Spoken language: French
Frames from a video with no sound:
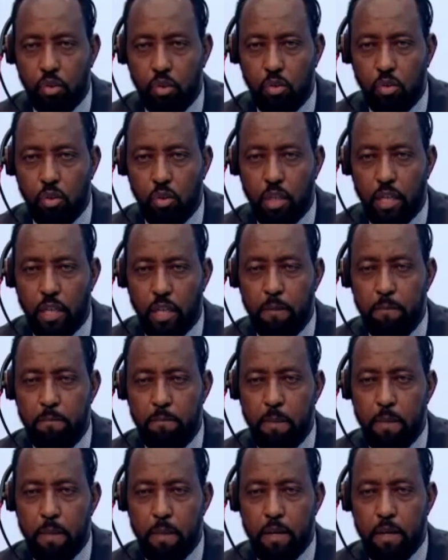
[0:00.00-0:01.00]
ce
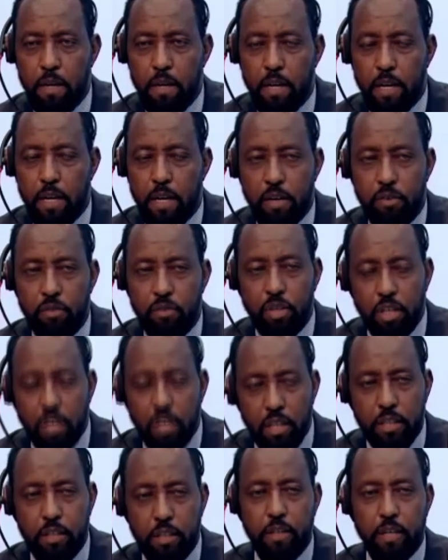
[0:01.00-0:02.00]
remarquable
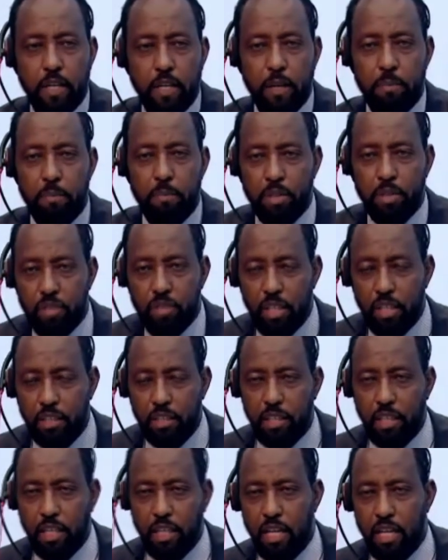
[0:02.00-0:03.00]
effort qui a
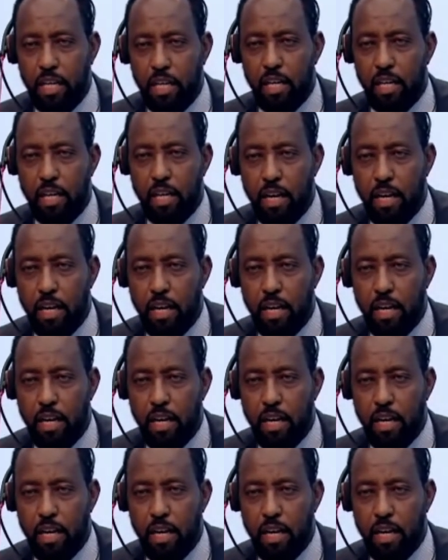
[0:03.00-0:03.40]
été fait